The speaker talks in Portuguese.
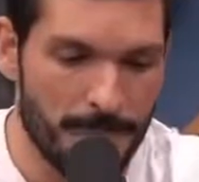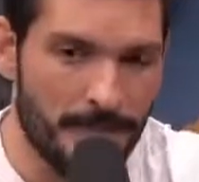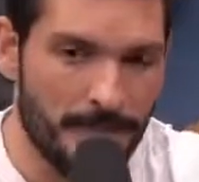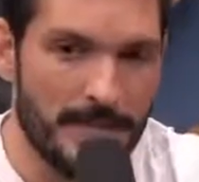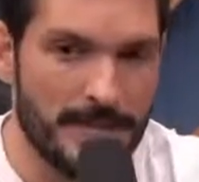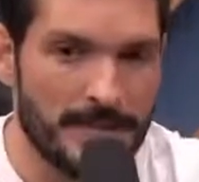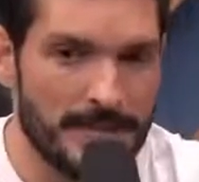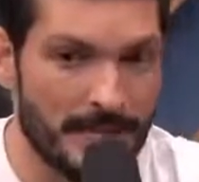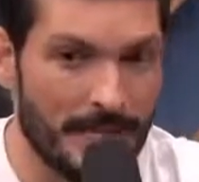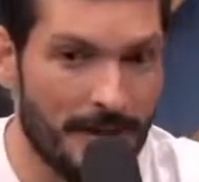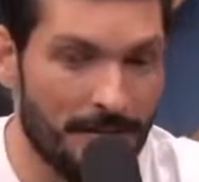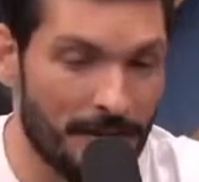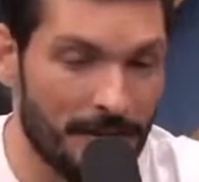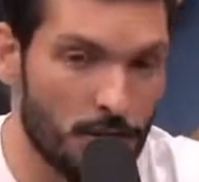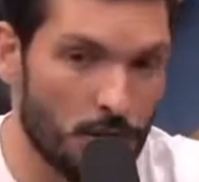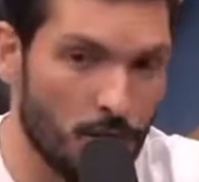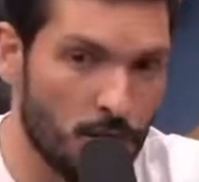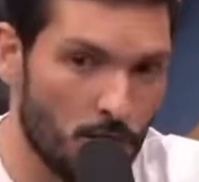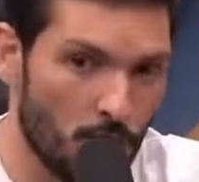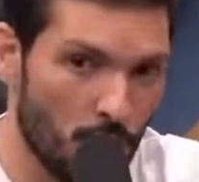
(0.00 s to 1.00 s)
Você tá
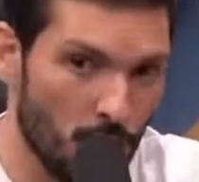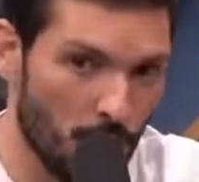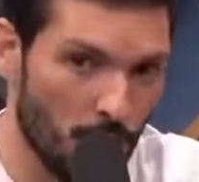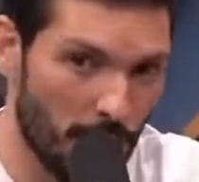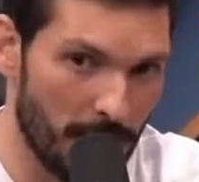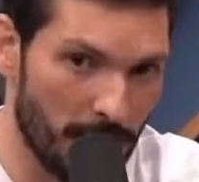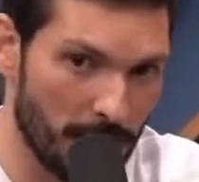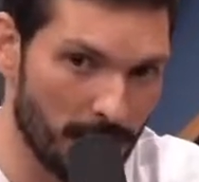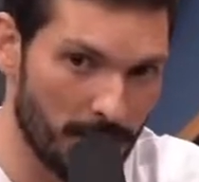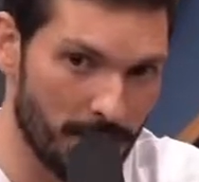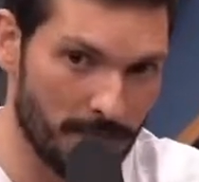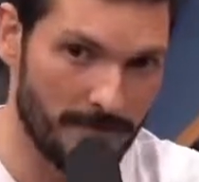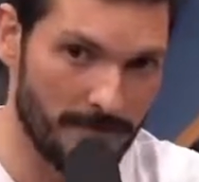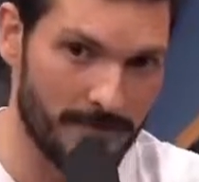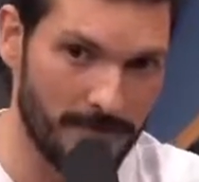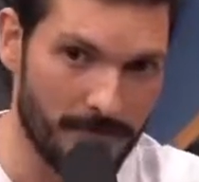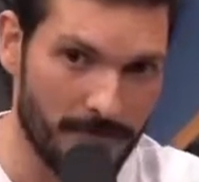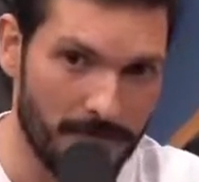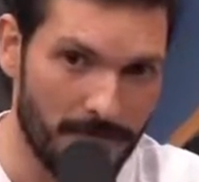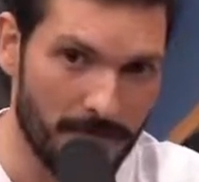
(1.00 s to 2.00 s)
vendo o jogo ainda,
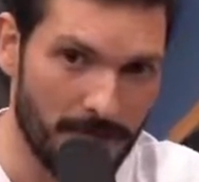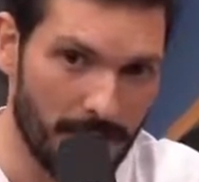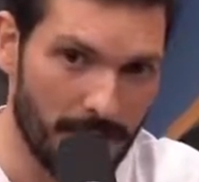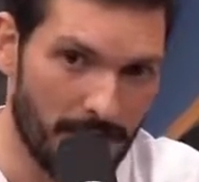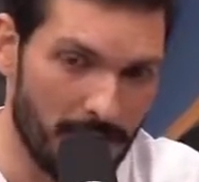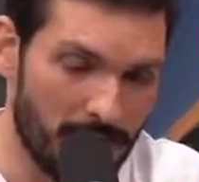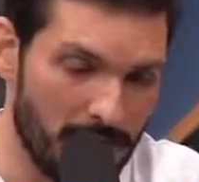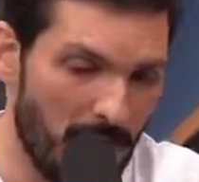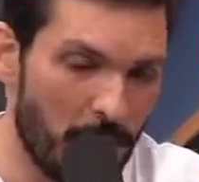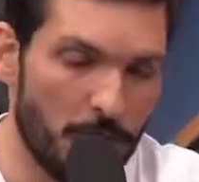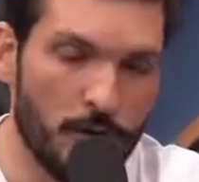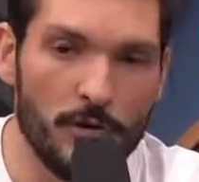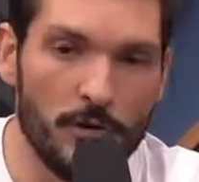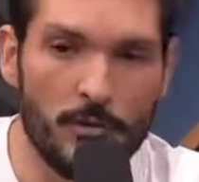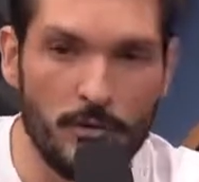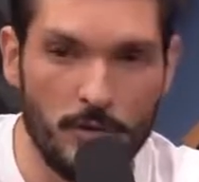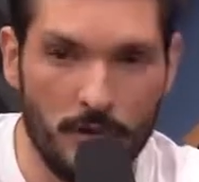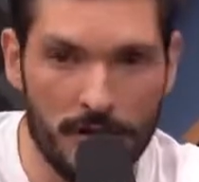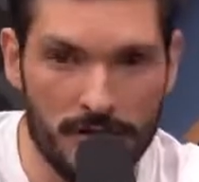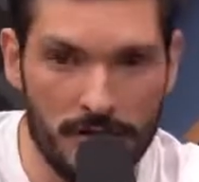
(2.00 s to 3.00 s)
né? E nem todo
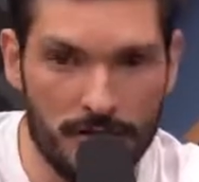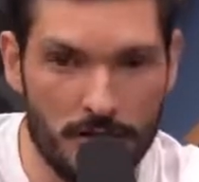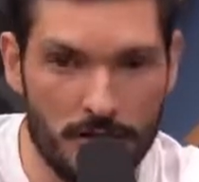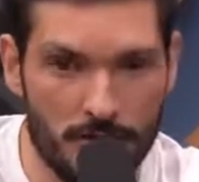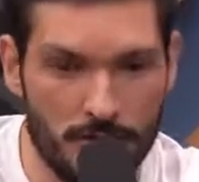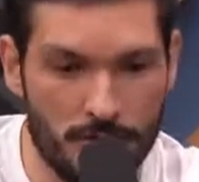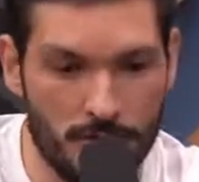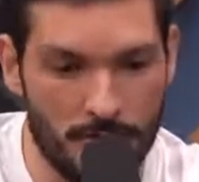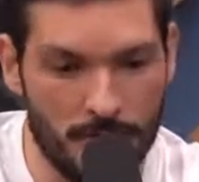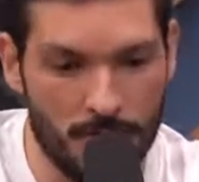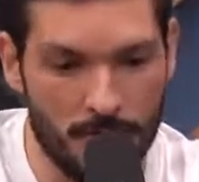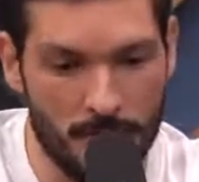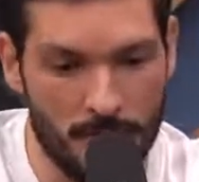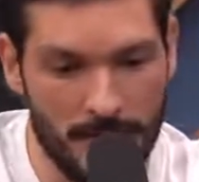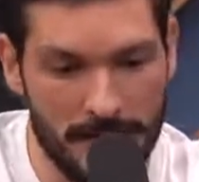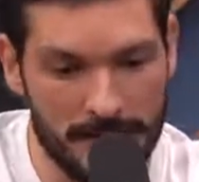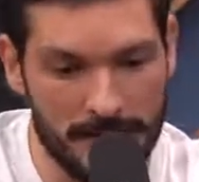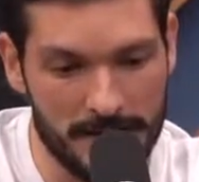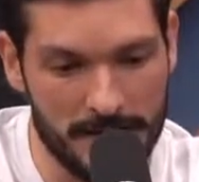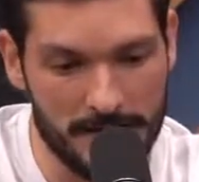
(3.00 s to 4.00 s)
mundo gosta de jogo,
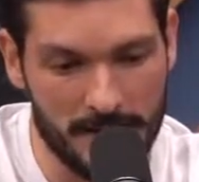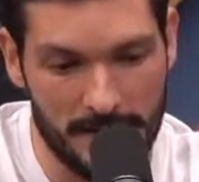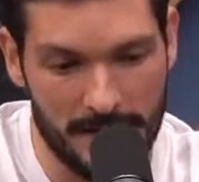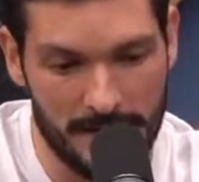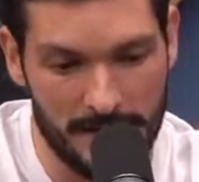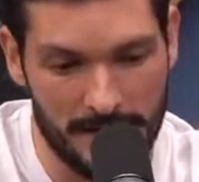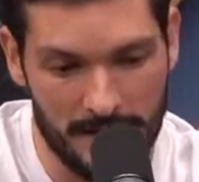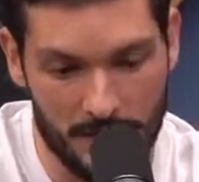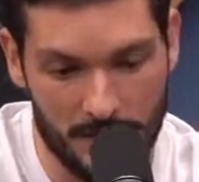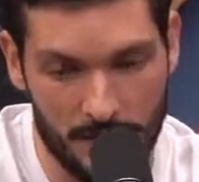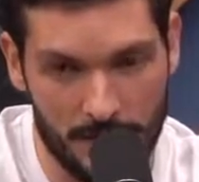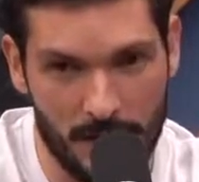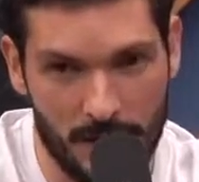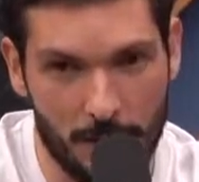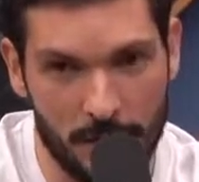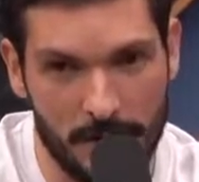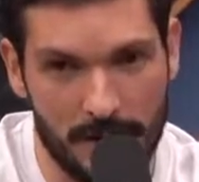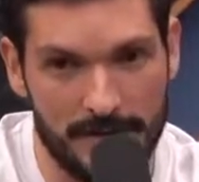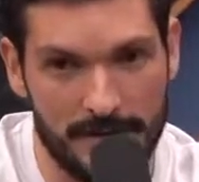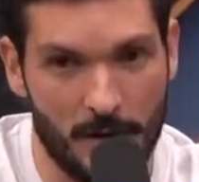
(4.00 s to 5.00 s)
mas isso tem
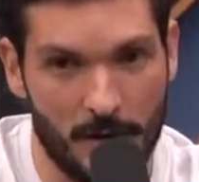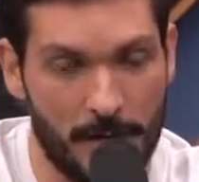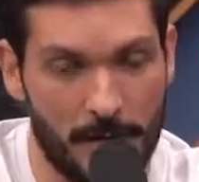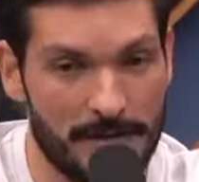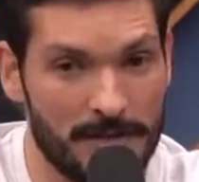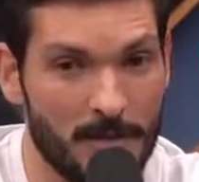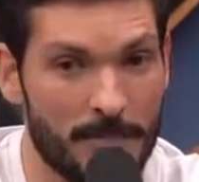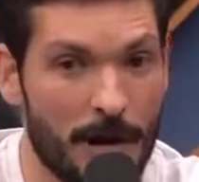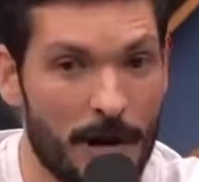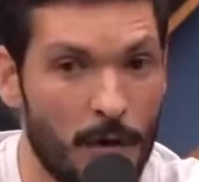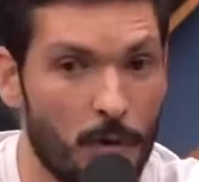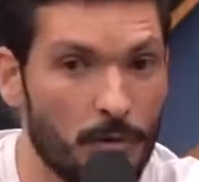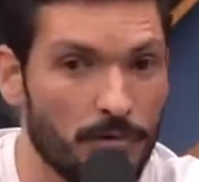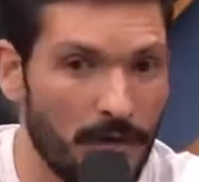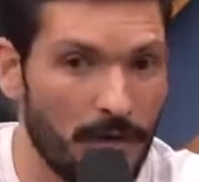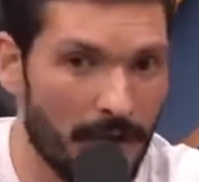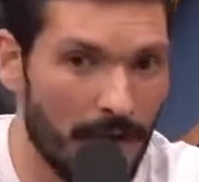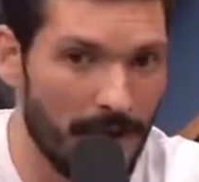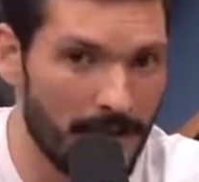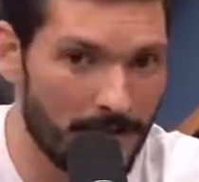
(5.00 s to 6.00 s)
potencial para ser uma
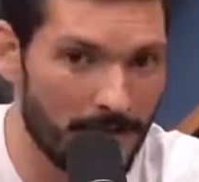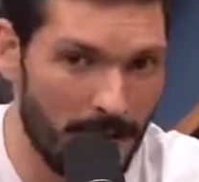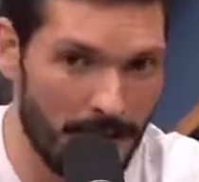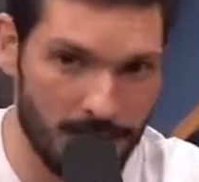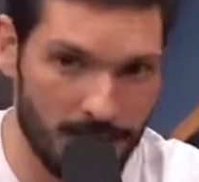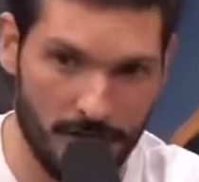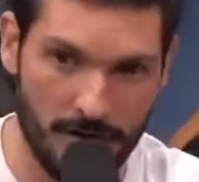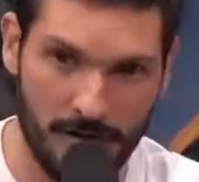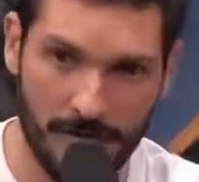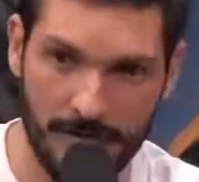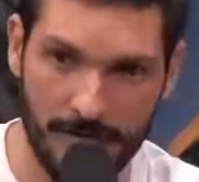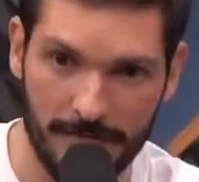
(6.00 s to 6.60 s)
outra realidade, cara